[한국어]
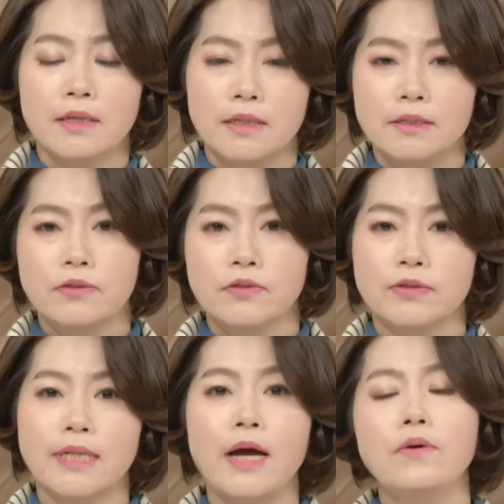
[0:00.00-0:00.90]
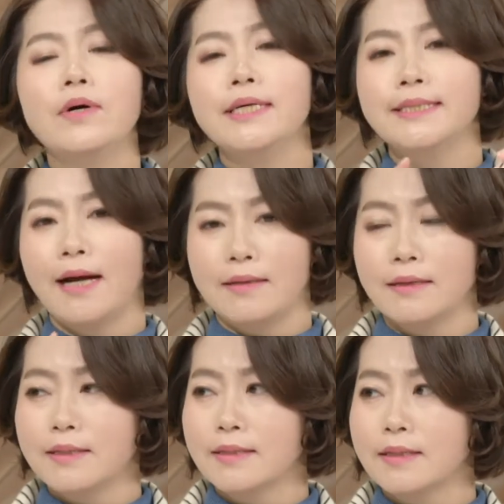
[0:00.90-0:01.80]
디스 사용하지
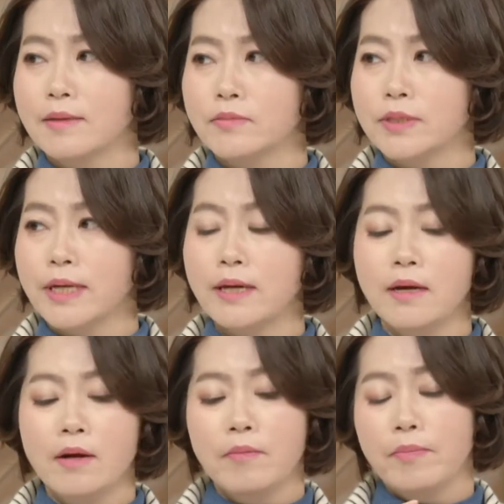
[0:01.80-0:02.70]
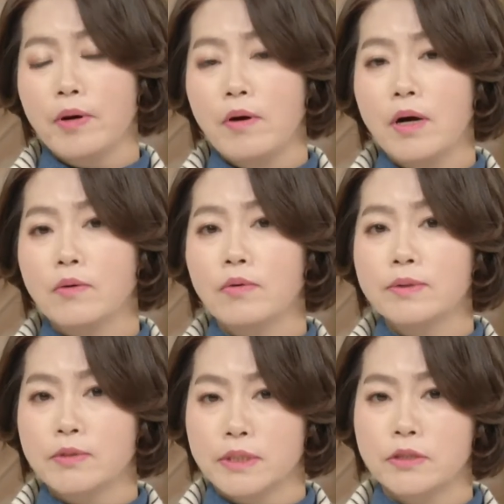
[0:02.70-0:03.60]
않았기 때문에 뼈하고
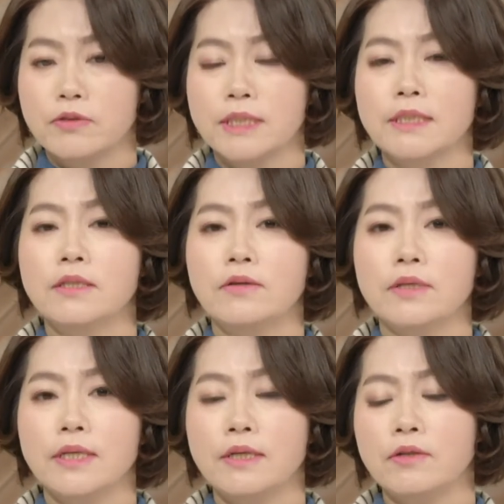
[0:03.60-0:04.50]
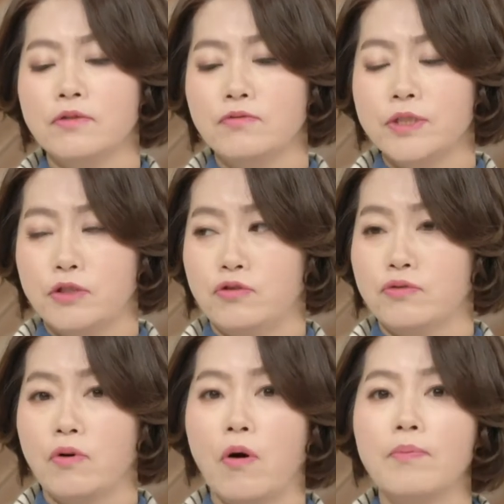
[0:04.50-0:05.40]
근육, 신경이
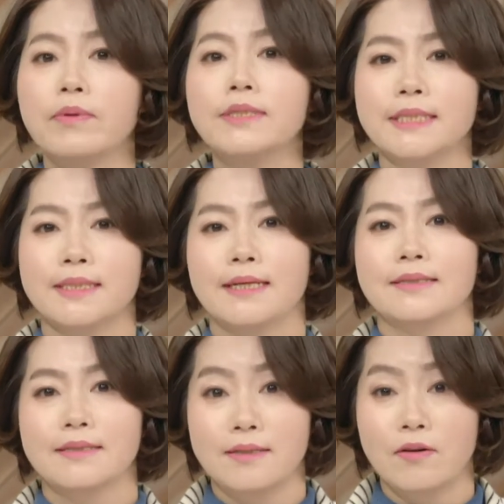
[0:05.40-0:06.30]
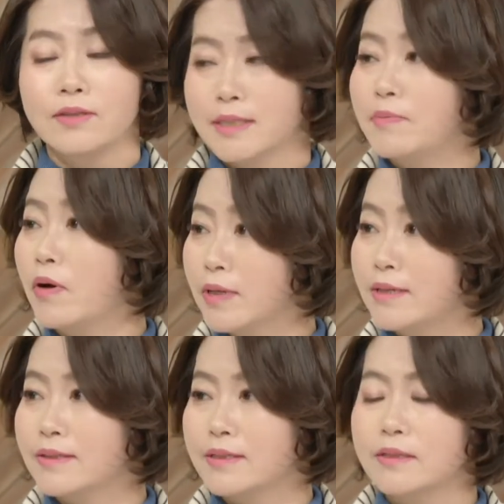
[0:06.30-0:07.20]
위축, 없어진다는 아, 그런 그래요? 이제
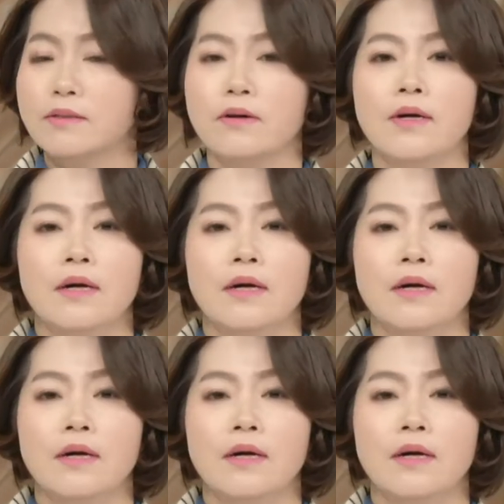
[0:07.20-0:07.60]
병이거든요. 그래서